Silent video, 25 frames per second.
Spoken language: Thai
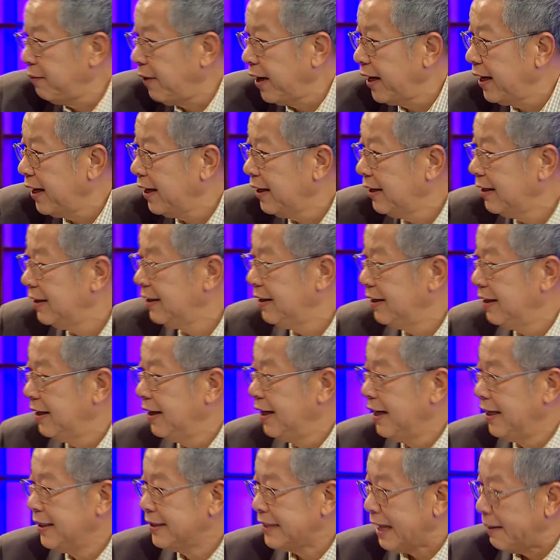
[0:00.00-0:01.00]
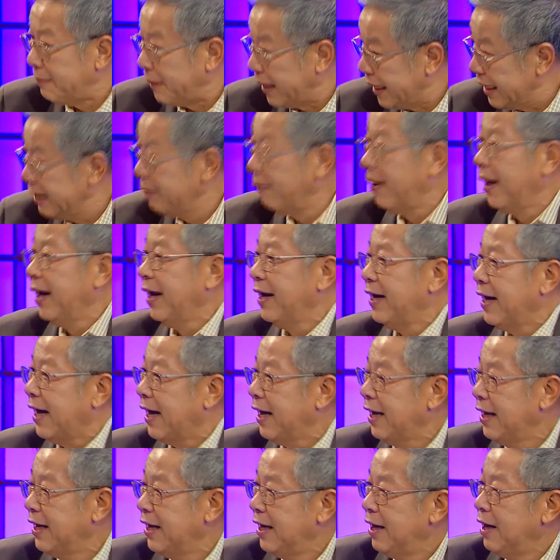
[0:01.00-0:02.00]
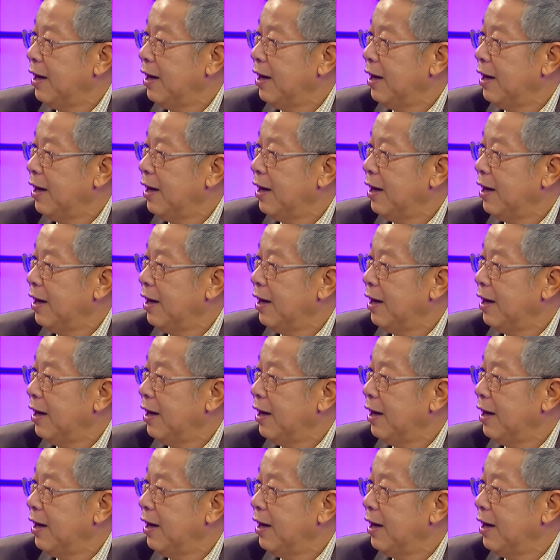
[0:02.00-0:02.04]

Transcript: นนี้ไว้นะจำอันนี้ไว้เลยนะ